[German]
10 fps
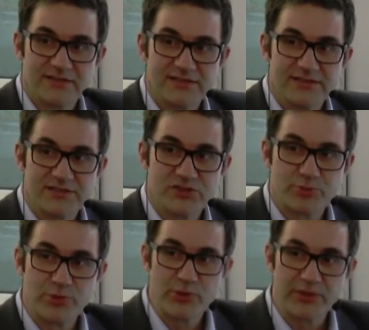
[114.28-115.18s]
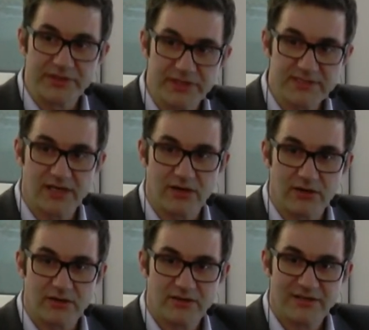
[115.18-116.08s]
Sie spüren das
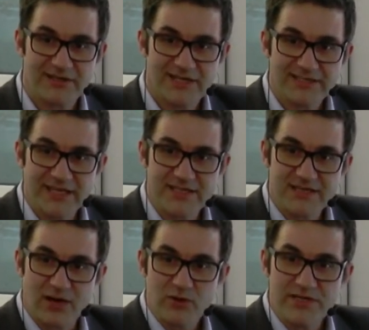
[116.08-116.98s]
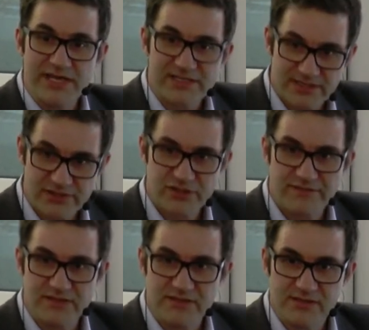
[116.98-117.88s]
auch. Da ist auch nichts
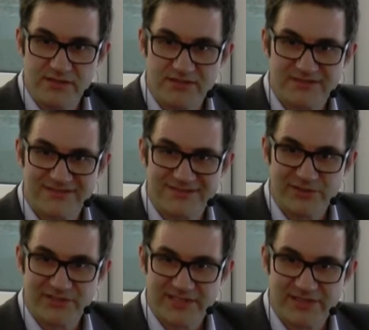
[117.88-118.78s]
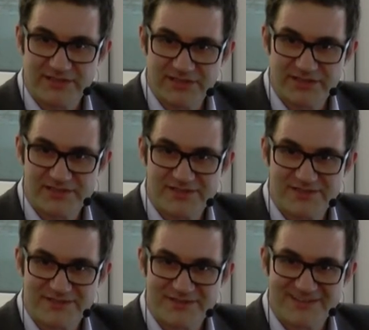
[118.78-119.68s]
erschwindelt und
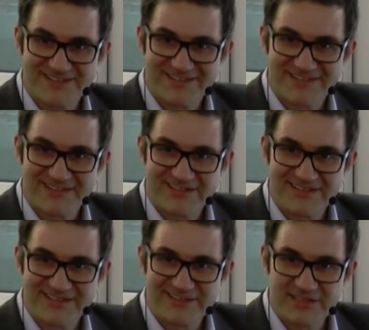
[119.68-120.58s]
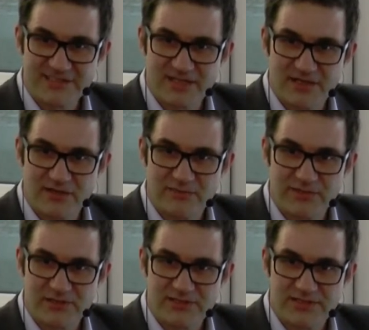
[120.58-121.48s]
ertrickst. Das Jahr kommt
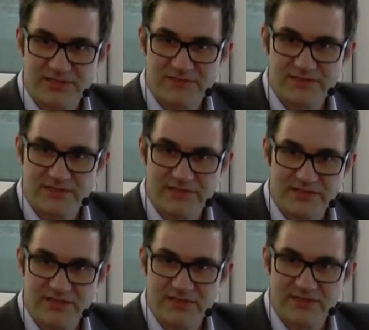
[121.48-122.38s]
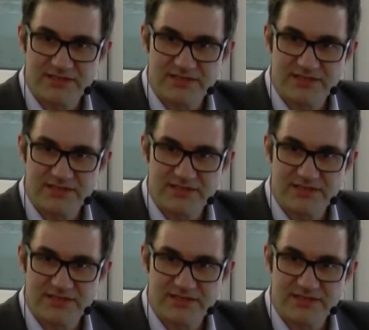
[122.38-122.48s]
aus tiefster inneren